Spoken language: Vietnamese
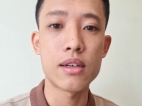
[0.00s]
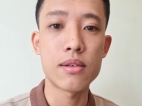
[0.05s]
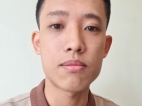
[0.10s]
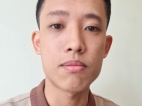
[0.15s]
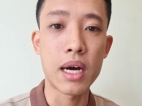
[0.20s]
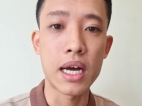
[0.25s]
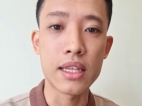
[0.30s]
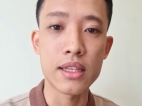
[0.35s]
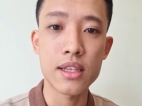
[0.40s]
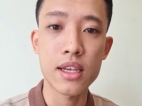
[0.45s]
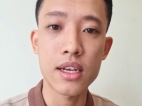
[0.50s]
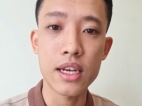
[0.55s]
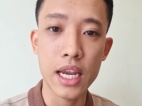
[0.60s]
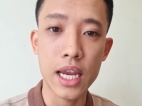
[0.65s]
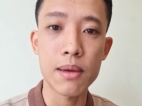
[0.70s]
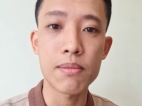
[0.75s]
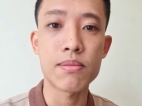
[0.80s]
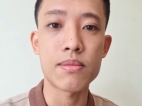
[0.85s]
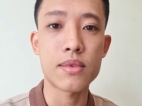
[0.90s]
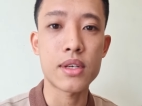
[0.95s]
bản thân
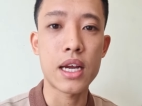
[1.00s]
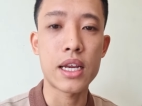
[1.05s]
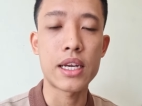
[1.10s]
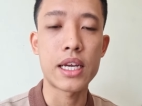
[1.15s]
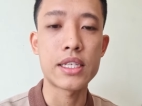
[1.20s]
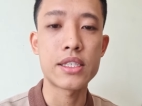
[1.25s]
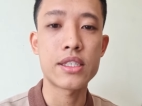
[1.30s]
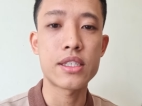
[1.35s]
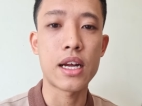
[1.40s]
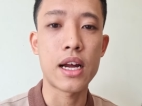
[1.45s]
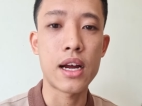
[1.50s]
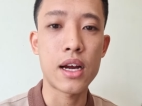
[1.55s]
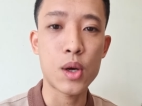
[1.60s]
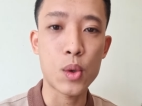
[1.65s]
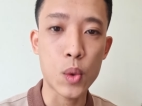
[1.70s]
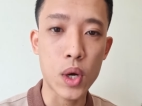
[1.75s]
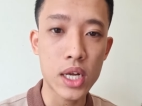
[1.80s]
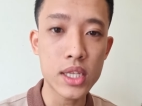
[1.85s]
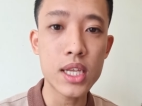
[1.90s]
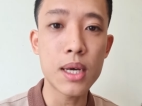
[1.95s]
em đã đánh giá
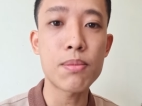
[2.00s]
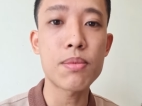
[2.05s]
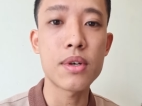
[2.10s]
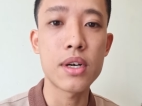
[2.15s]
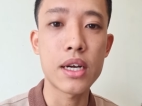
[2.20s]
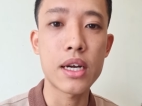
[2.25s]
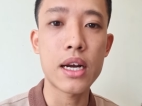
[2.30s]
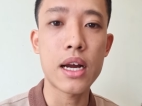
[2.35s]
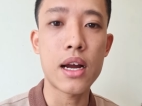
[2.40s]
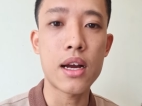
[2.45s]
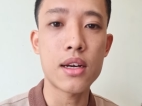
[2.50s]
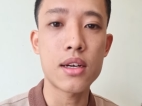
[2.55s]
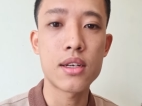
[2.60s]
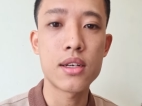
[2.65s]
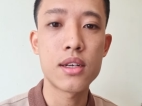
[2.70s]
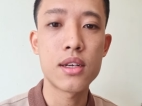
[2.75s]
quá thấp người khác